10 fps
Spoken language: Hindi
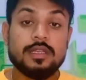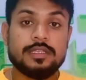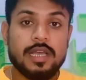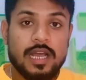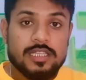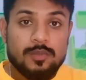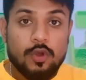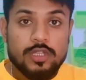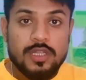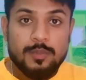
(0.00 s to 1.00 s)
यहाँ से
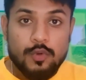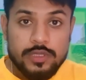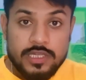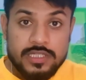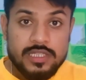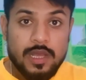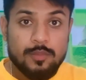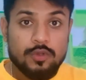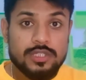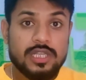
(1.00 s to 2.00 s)
बहुत ही इंपॉर्टेंट चीज़
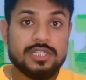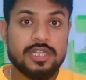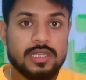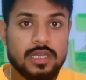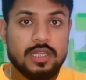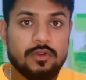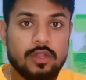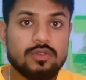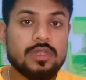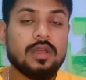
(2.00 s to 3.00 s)
आप लोगों के साथ शेयर करने
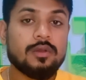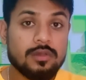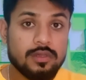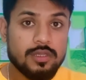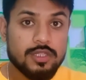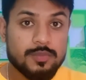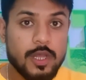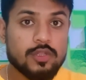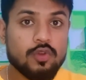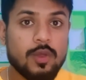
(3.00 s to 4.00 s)
वाला तो यहाँ इस
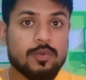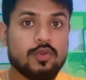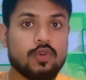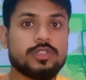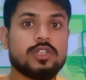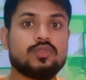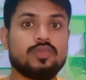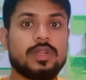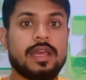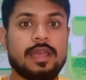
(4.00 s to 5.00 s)
बात को आपको गौर से
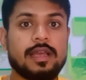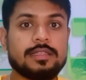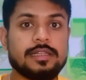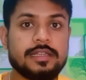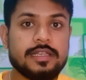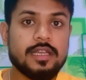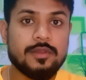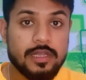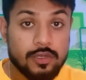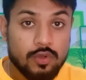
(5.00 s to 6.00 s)
सुनना है यहाँ से ठीक है
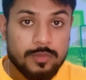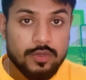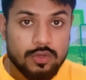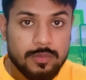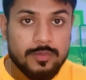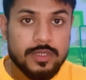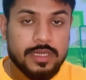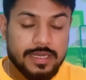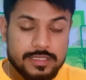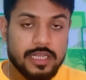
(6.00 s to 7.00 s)
इग्नोर बिल्कुल भी मत
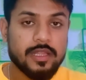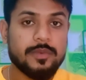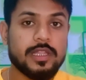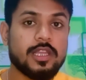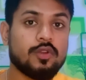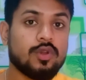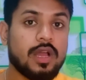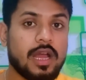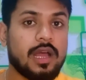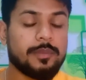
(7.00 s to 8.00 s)
करना ज़्यादा बेहतर होगा
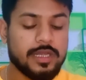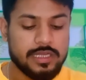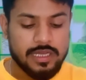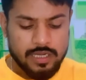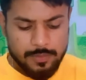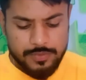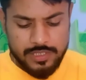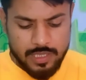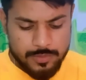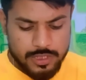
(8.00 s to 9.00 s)
आपके लिए अगर आप
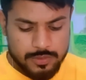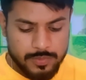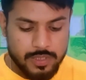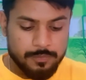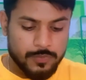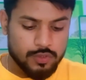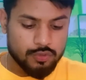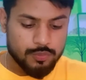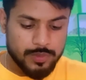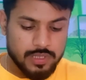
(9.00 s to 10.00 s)
रियल में सच में
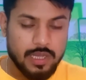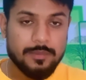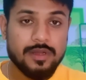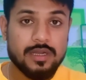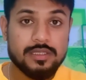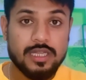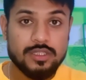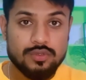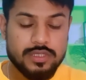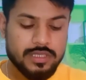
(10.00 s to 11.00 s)
यूट्यूब पर काम करना
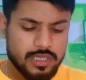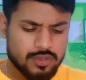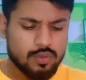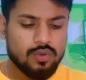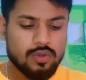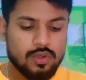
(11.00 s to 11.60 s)
चाहते हो सीरियस हो